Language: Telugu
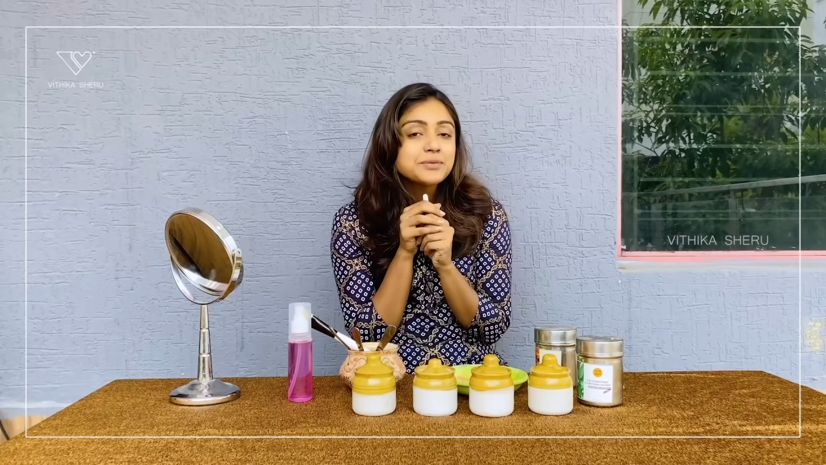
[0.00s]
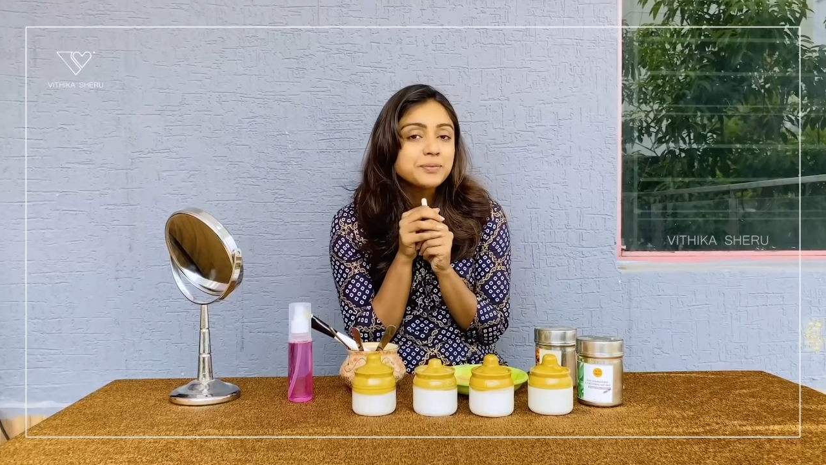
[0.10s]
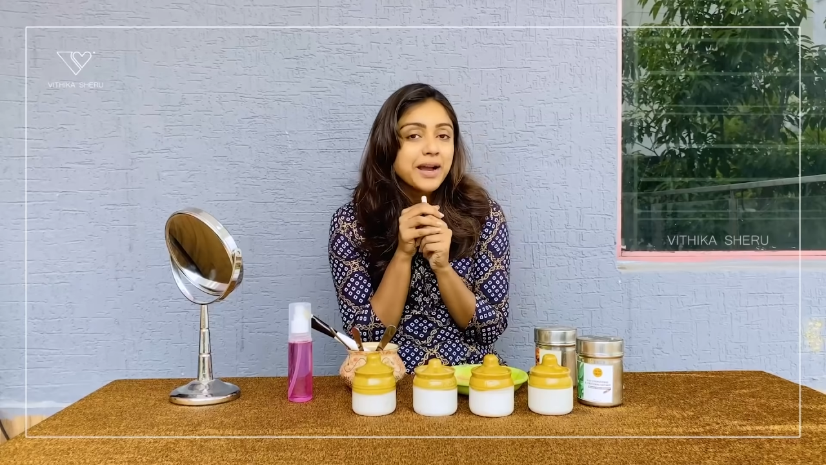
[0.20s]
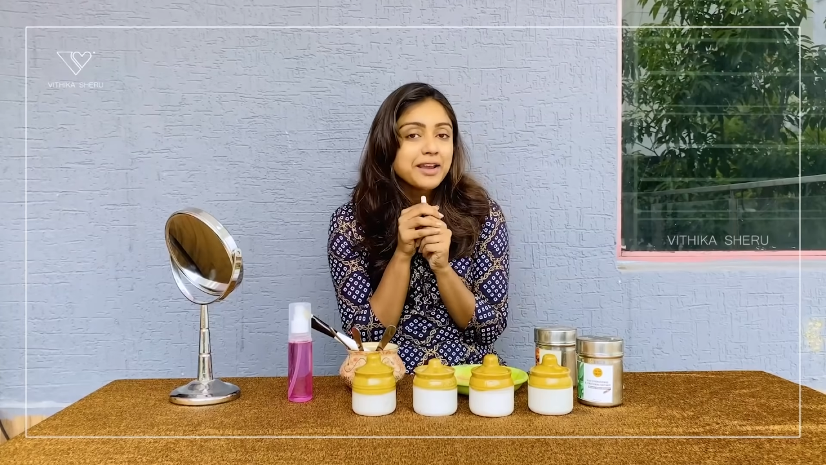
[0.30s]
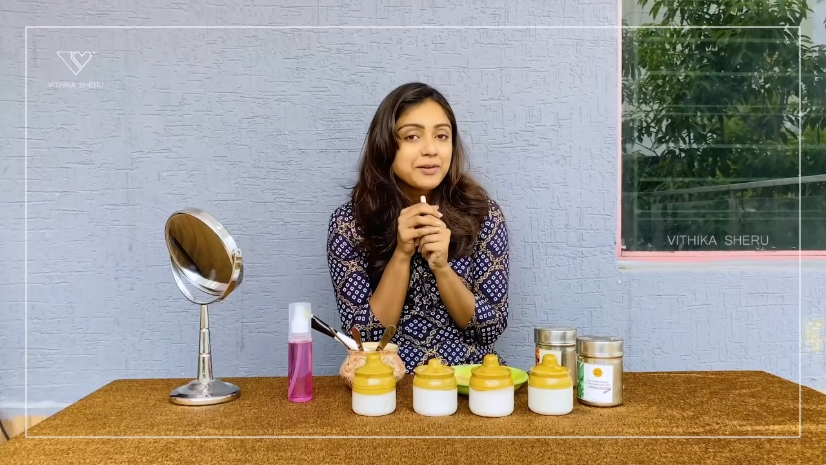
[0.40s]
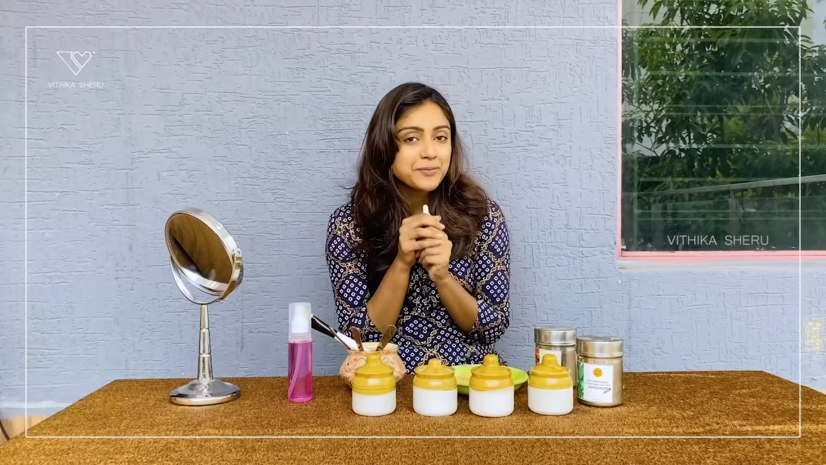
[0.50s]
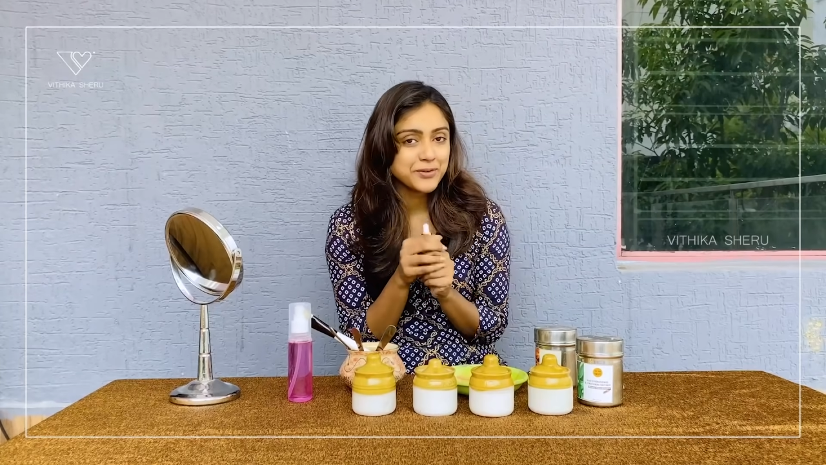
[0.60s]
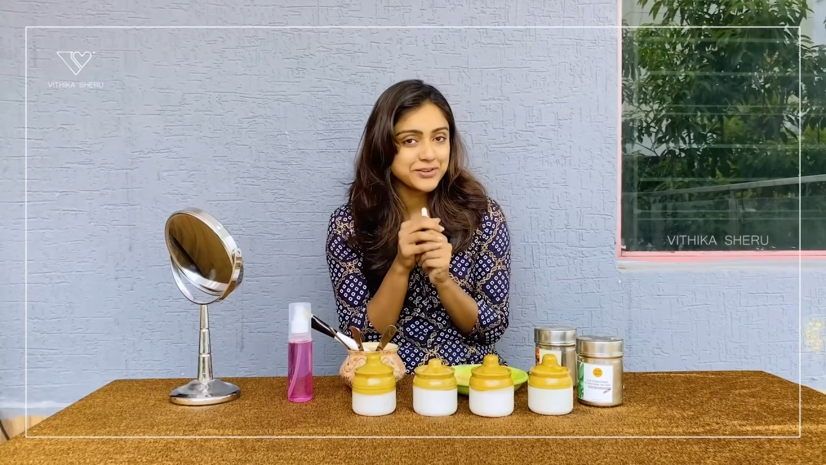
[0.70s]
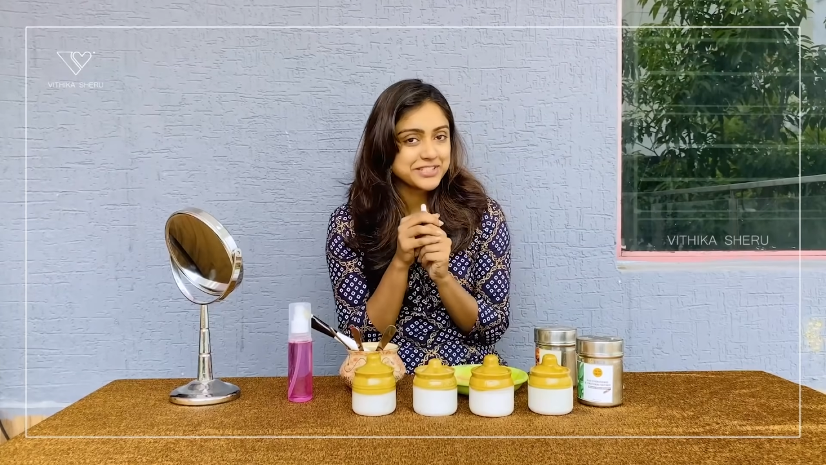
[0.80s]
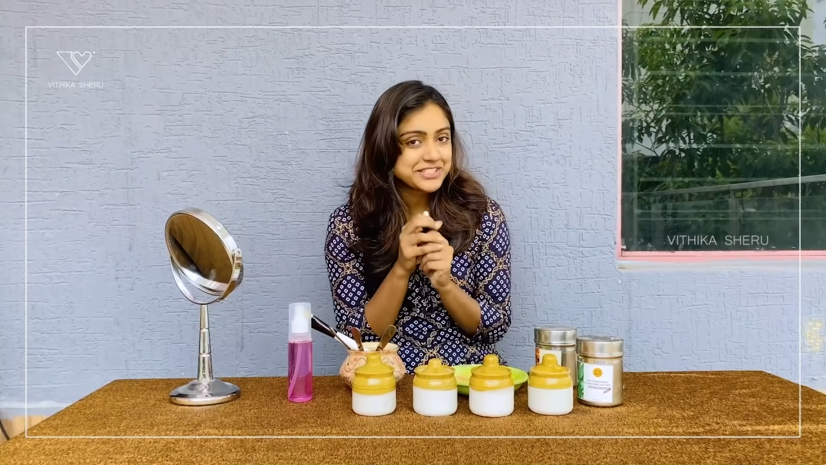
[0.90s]
ఇస్ మై
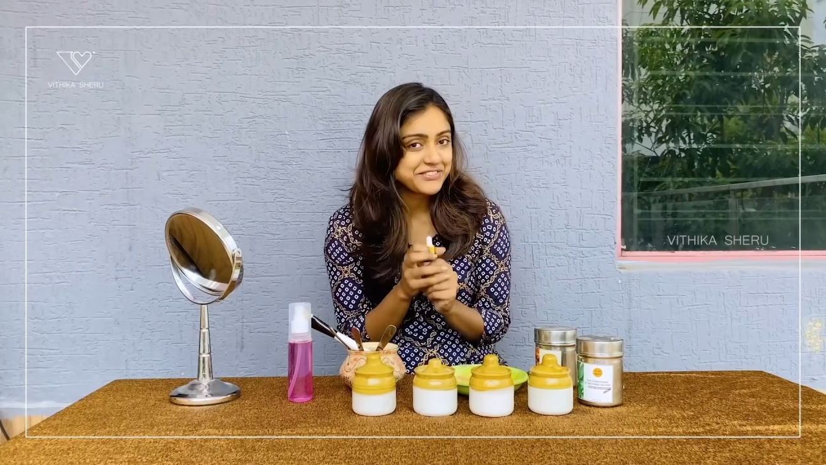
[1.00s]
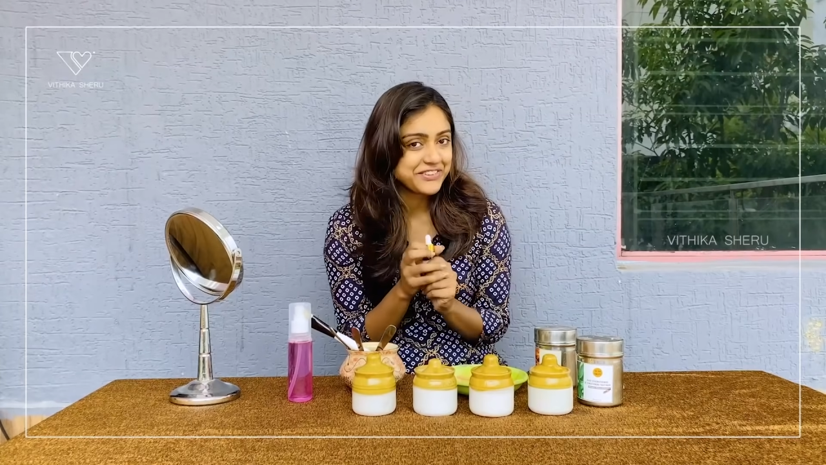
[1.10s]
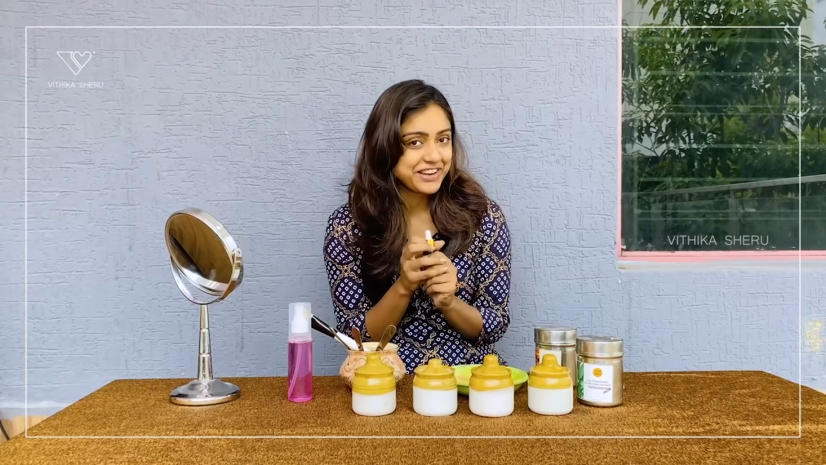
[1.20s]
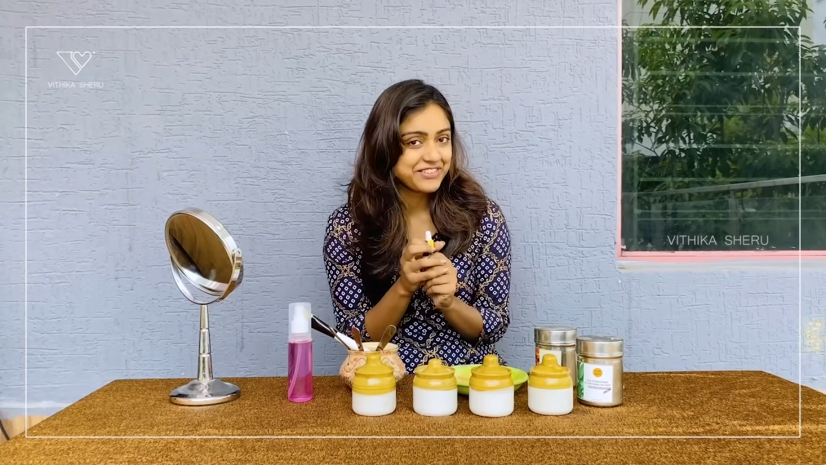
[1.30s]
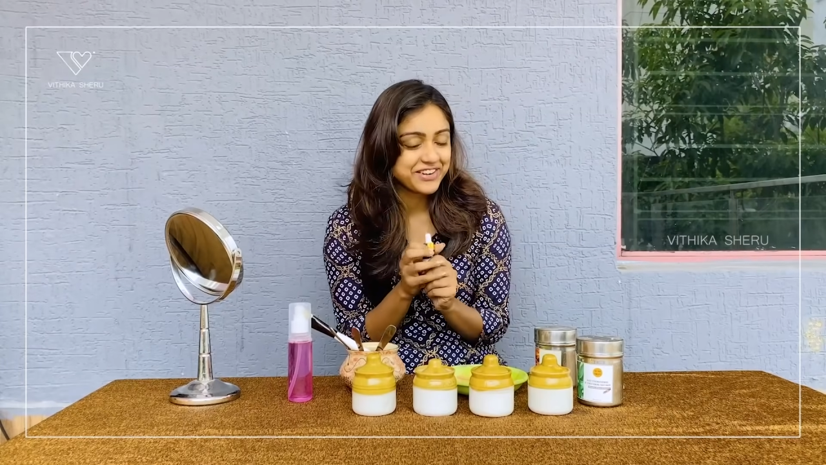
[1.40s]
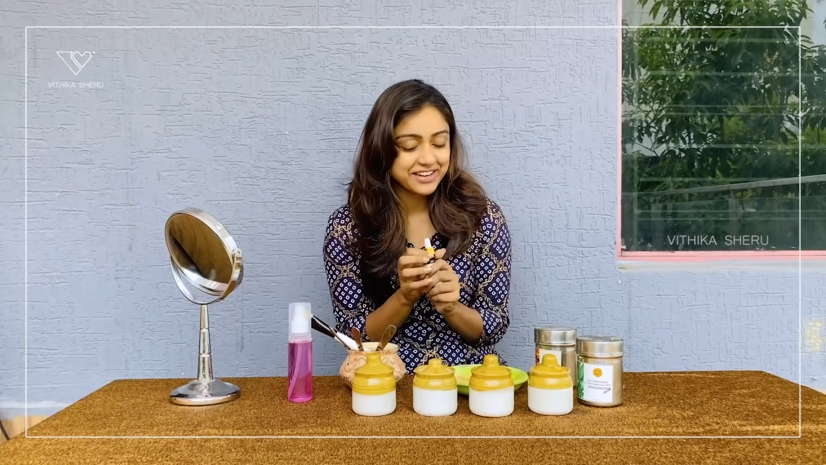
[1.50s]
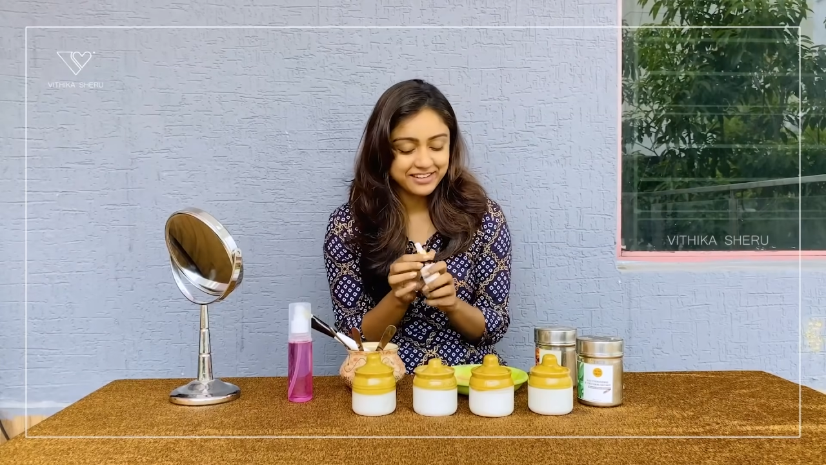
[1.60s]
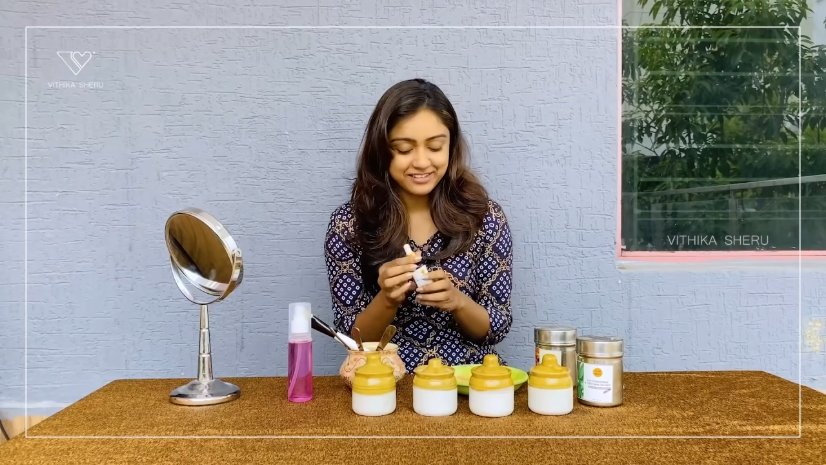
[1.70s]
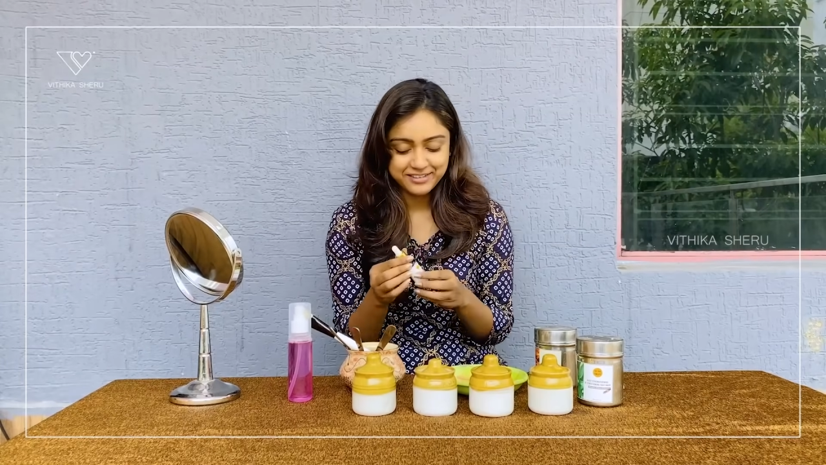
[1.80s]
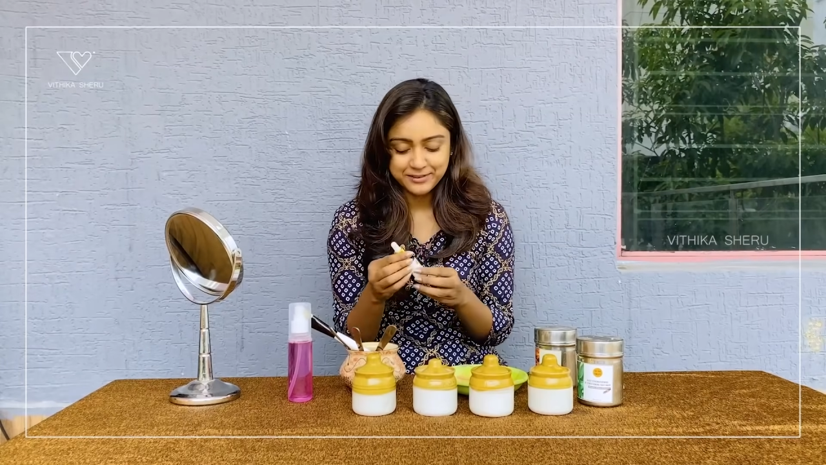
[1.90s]
మోస్ట్ ఫేవరెట్